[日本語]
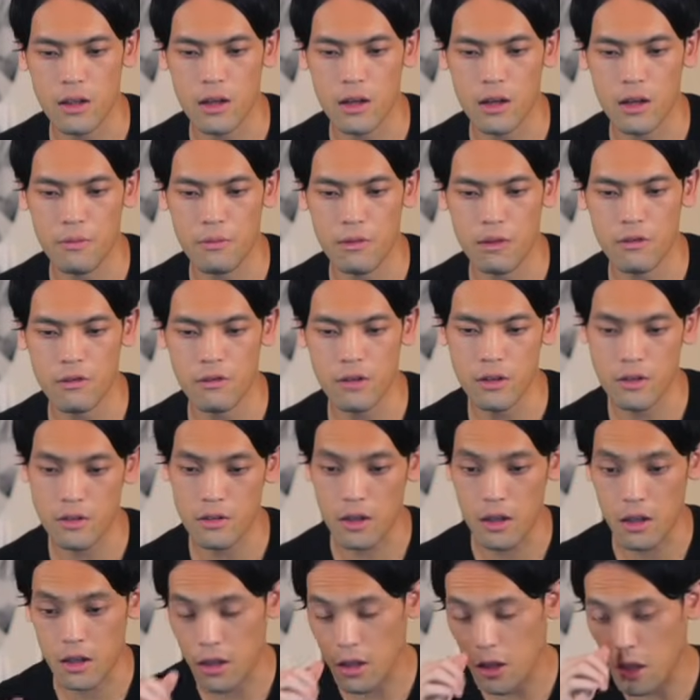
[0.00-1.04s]
で、
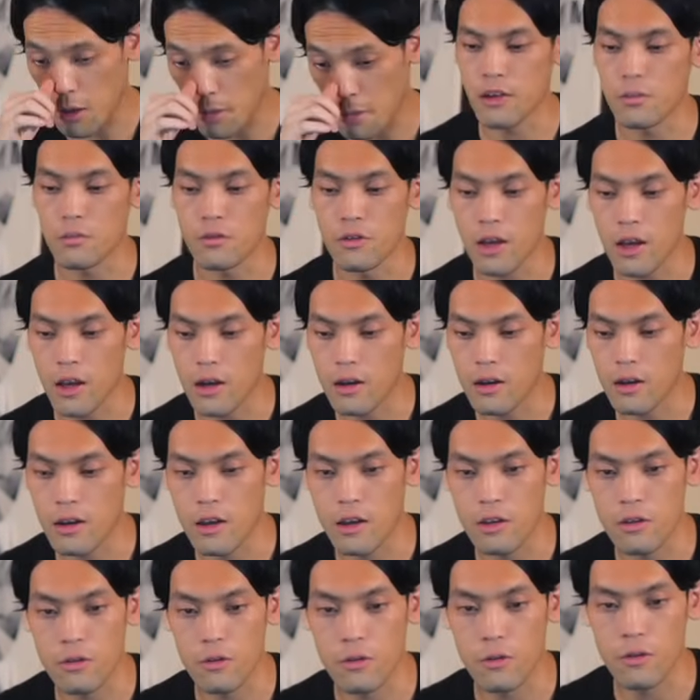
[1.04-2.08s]
ラベルレスなんで、しかもね、
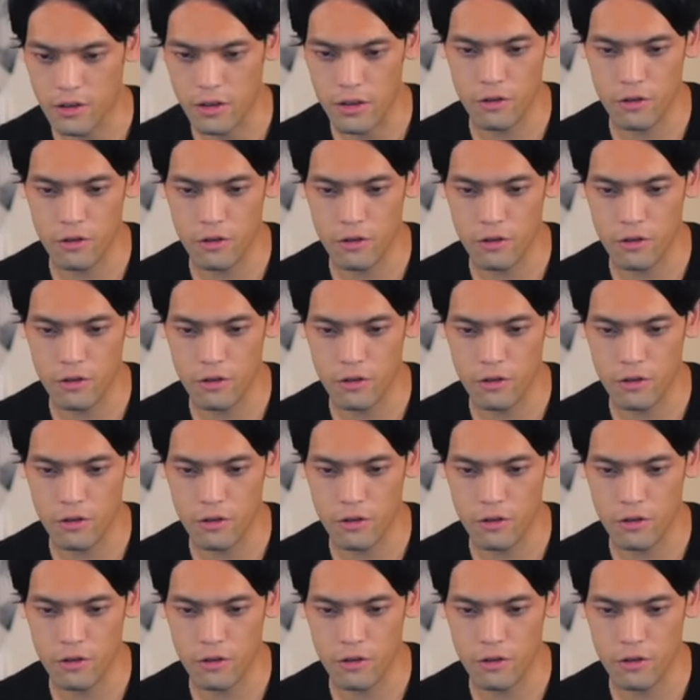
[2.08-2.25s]
えっと、